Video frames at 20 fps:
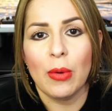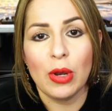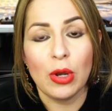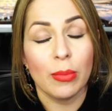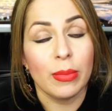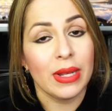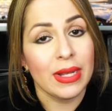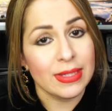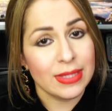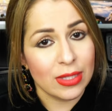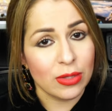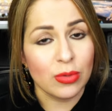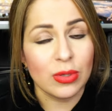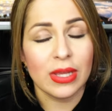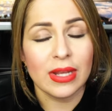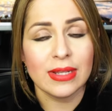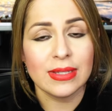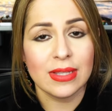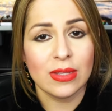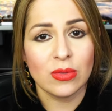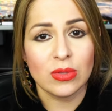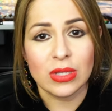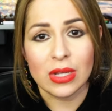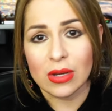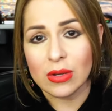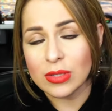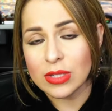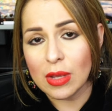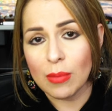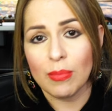bueno, mira, si tú quieres
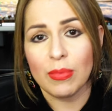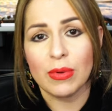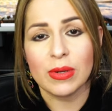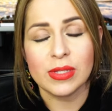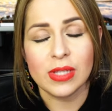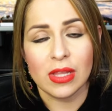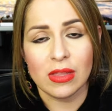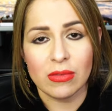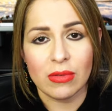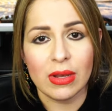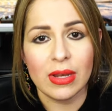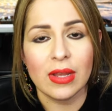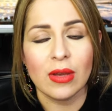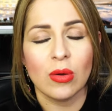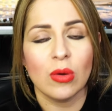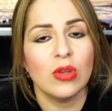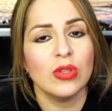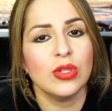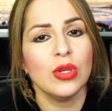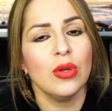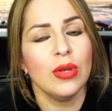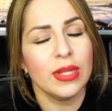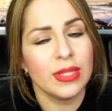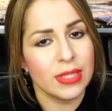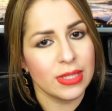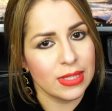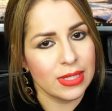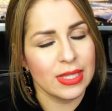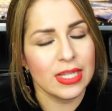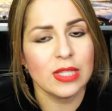deducirlo 100% del negocio,
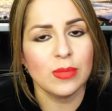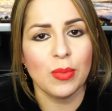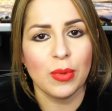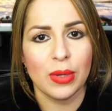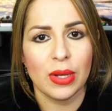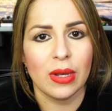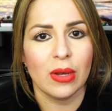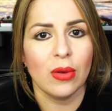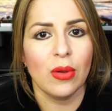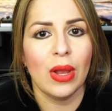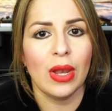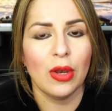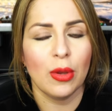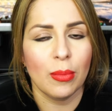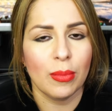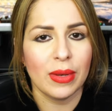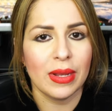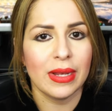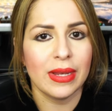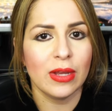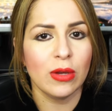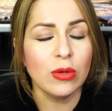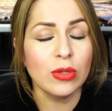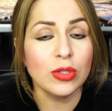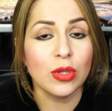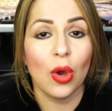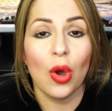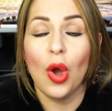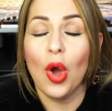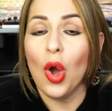necesitas ponerlo al nombre del
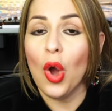negocio.